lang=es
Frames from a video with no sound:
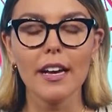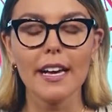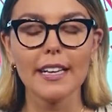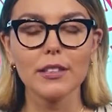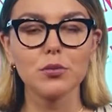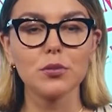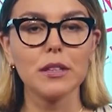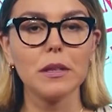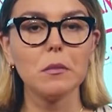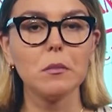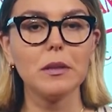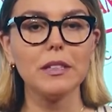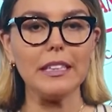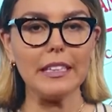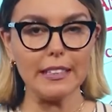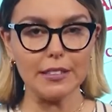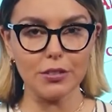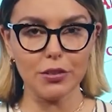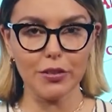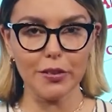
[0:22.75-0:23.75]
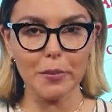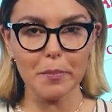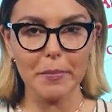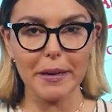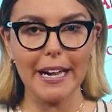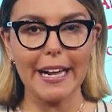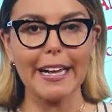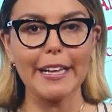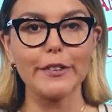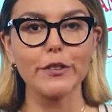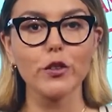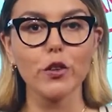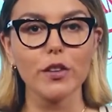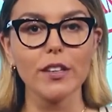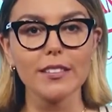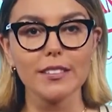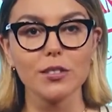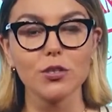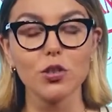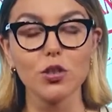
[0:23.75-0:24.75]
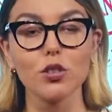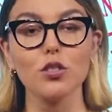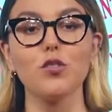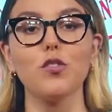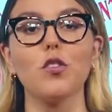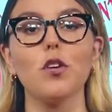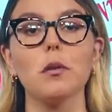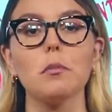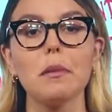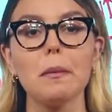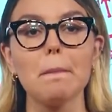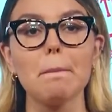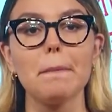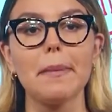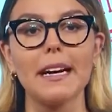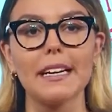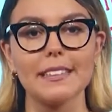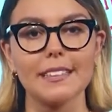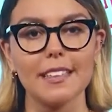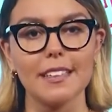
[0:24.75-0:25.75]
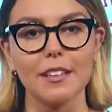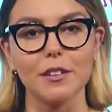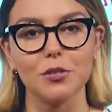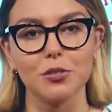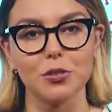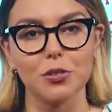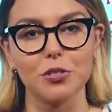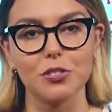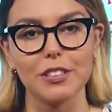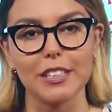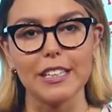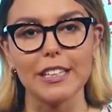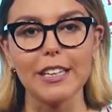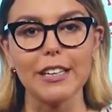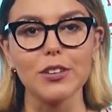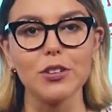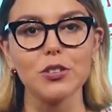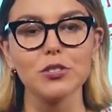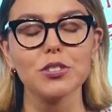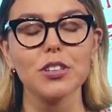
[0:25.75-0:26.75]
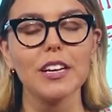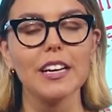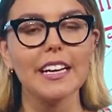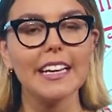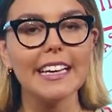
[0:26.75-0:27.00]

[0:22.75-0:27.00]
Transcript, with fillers: es una invitación para que todas y todos formen parte de los contenidos